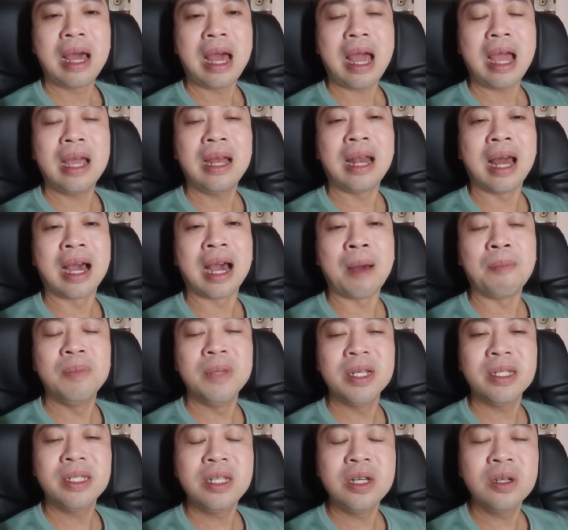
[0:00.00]
hay là gặp
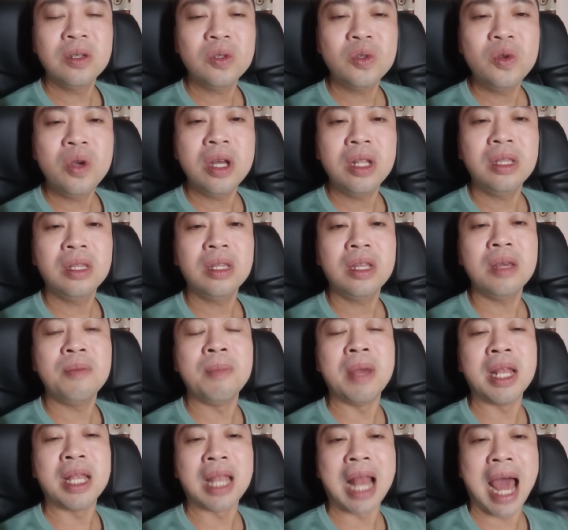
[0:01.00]
những chứng duyên thì
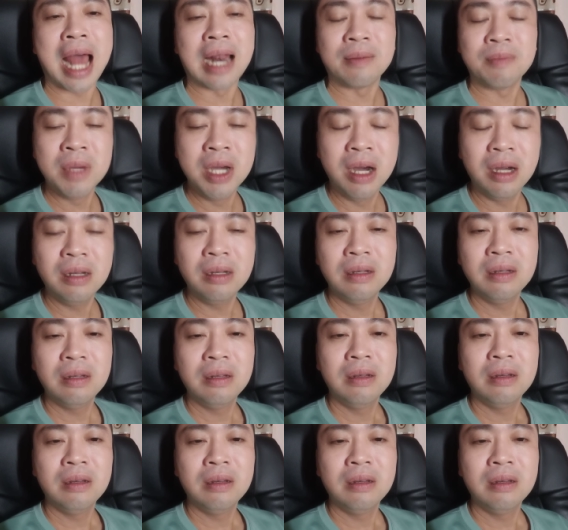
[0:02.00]
mình nản bước